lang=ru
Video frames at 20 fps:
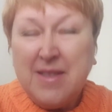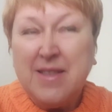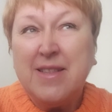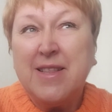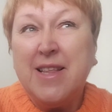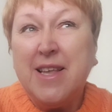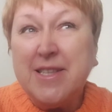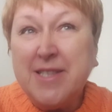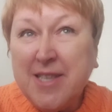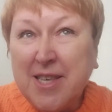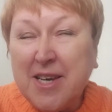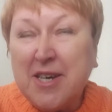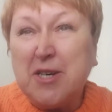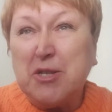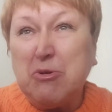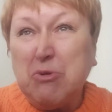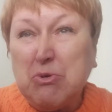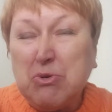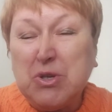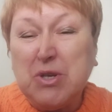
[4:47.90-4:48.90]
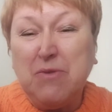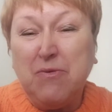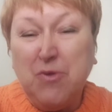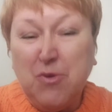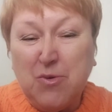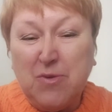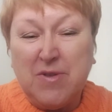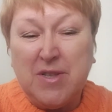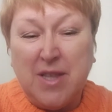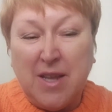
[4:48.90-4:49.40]
для тех, кто
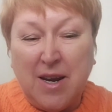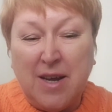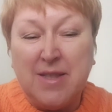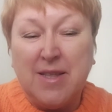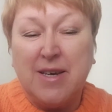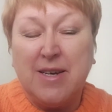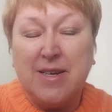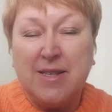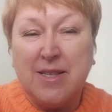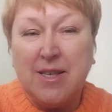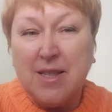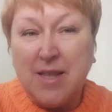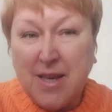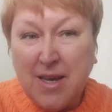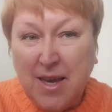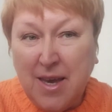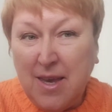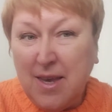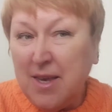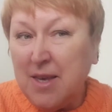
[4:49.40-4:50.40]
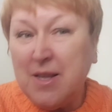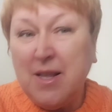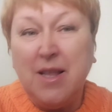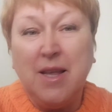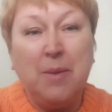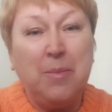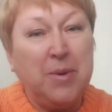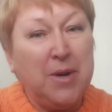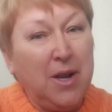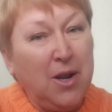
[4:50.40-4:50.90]
живет в странах СНГ и
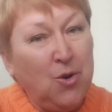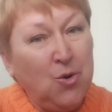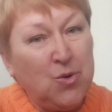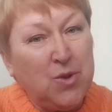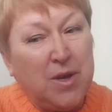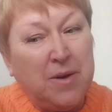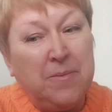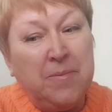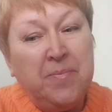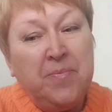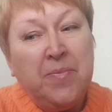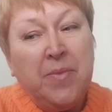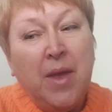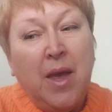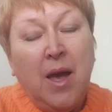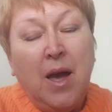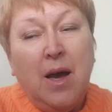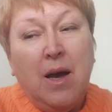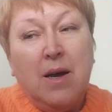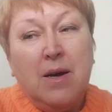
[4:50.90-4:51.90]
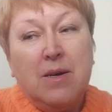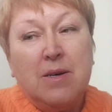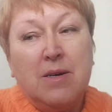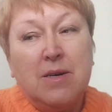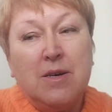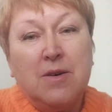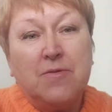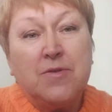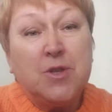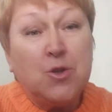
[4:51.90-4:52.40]
для прилета
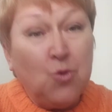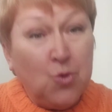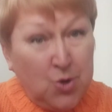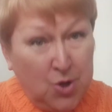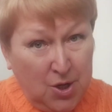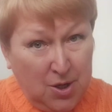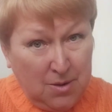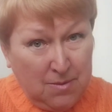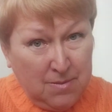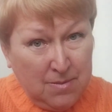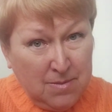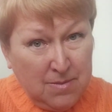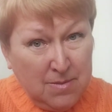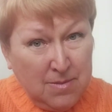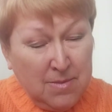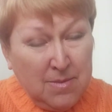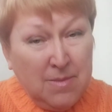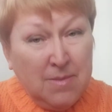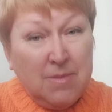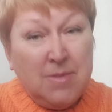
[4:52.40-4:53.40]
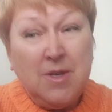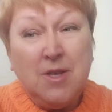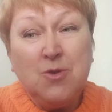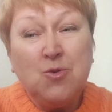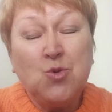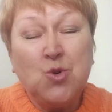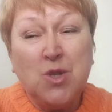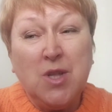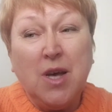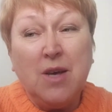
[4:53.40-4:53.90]
э, в Сочи не
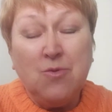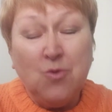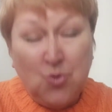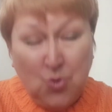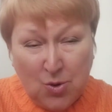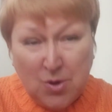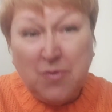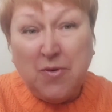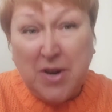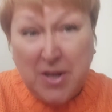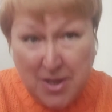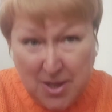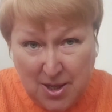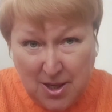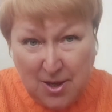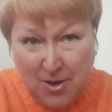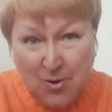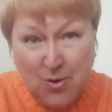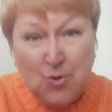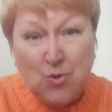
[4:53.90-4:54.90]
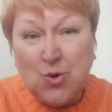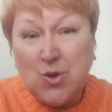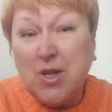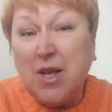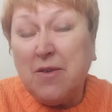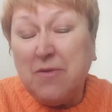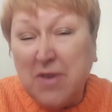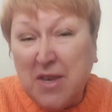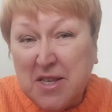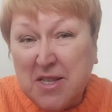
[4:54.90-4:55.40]
нужна, ну то есть в России не
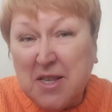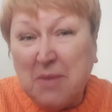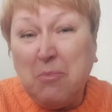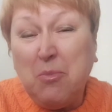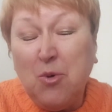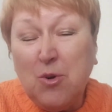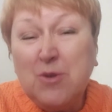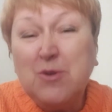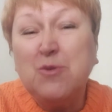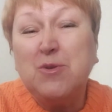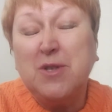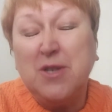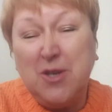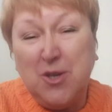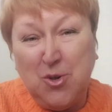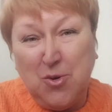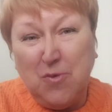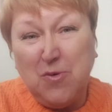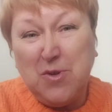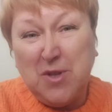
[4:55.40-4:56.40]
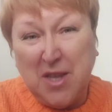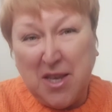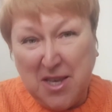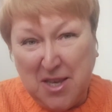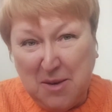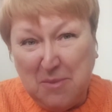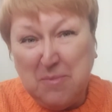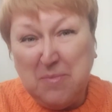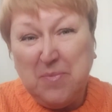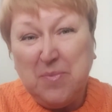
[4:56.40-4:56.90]
нужна виза, пользуются еще вот
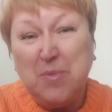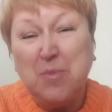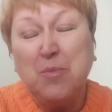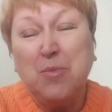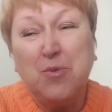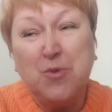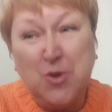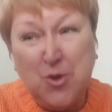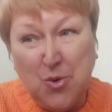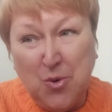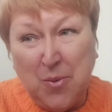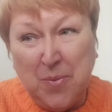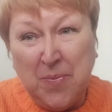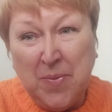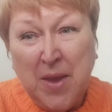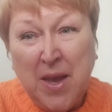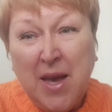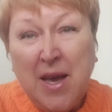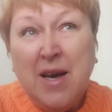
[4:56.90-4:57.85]
таким путем.